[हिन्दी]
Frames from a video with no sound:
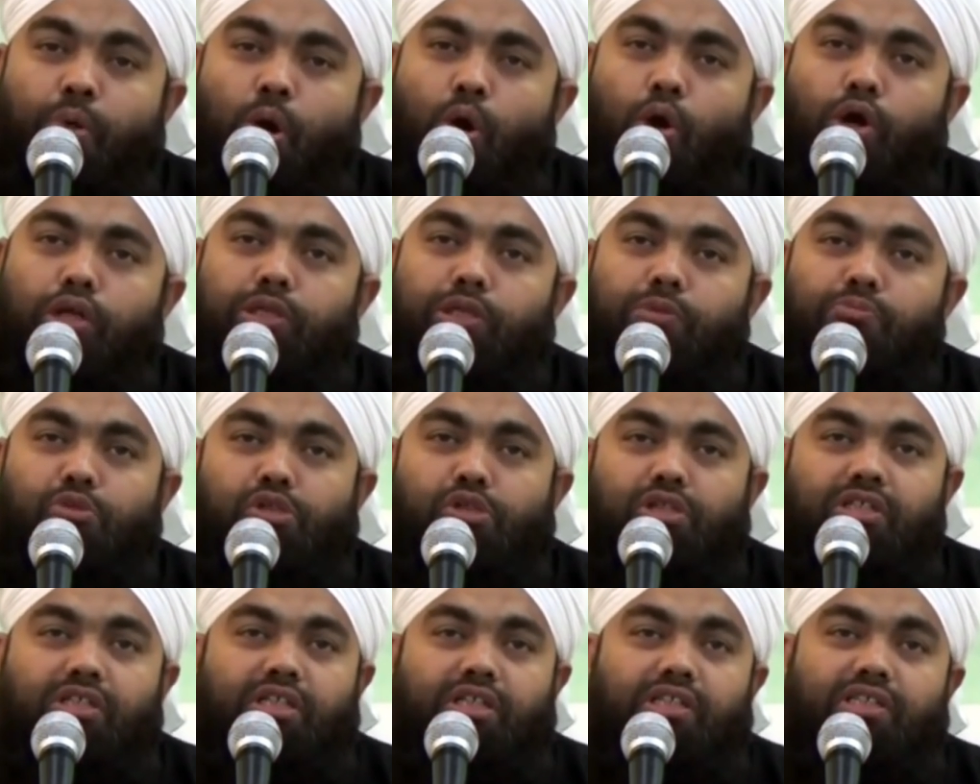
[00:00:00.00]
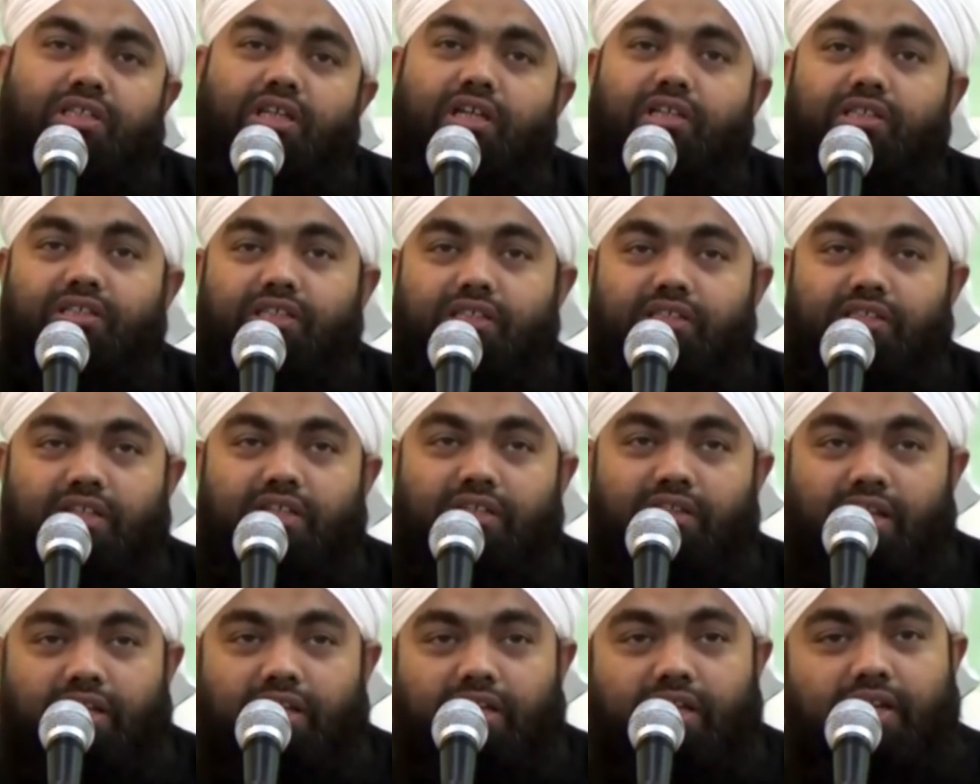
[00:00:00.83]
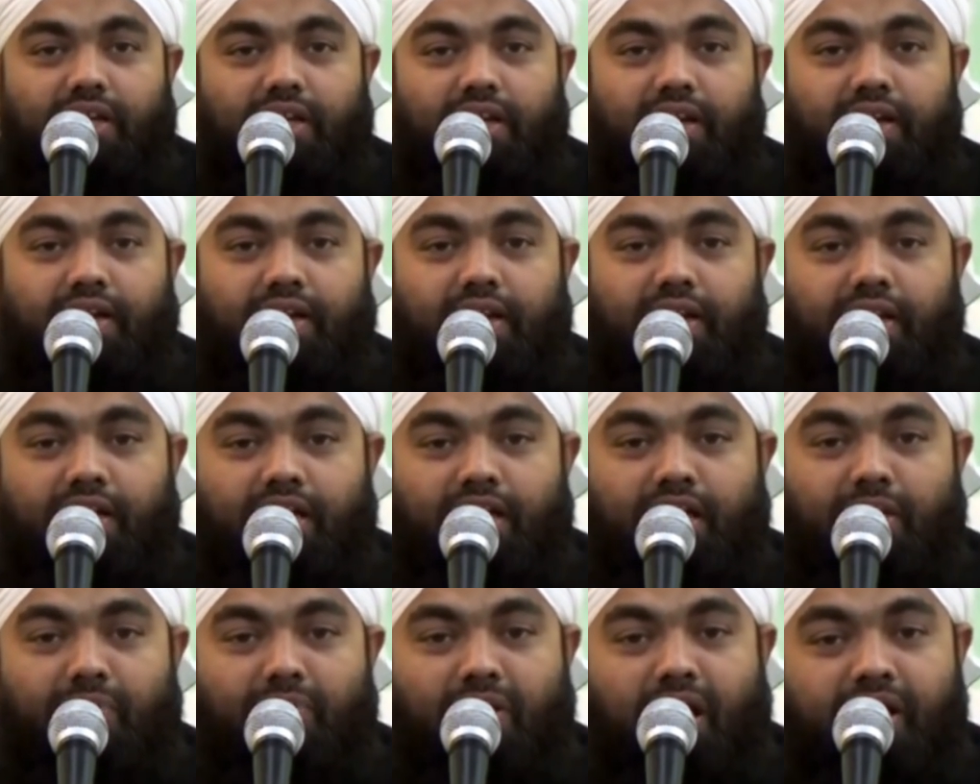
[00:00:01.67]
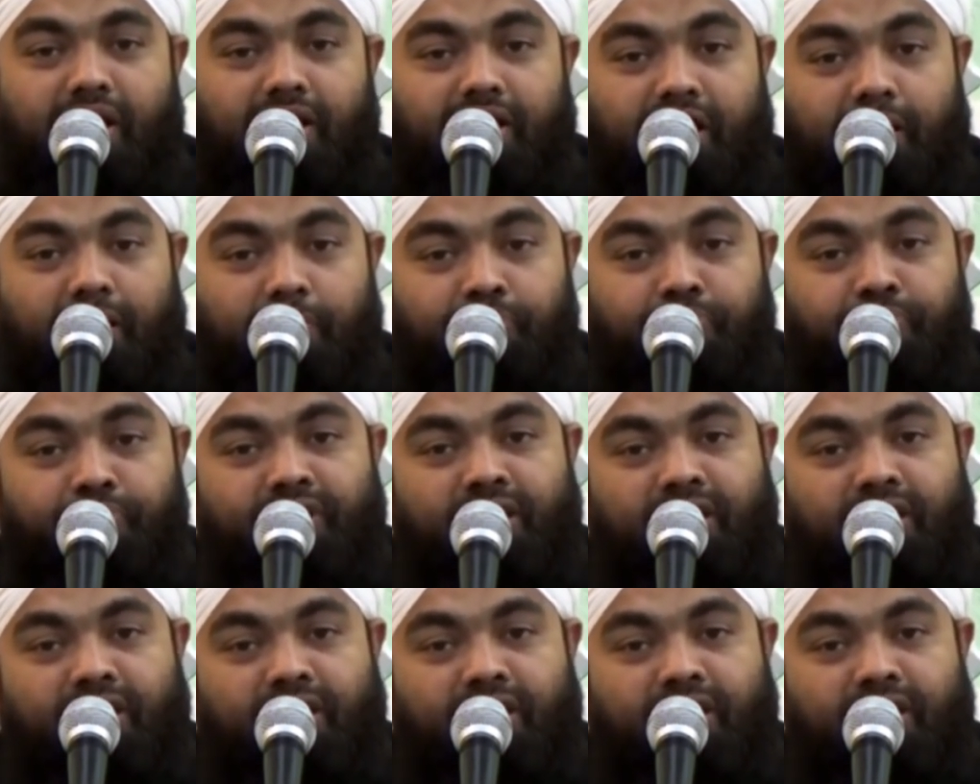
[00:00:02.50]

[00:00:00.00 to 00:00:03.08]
बहुत मुख्तसर से ज़िंदगी लेकर के हम आए हैं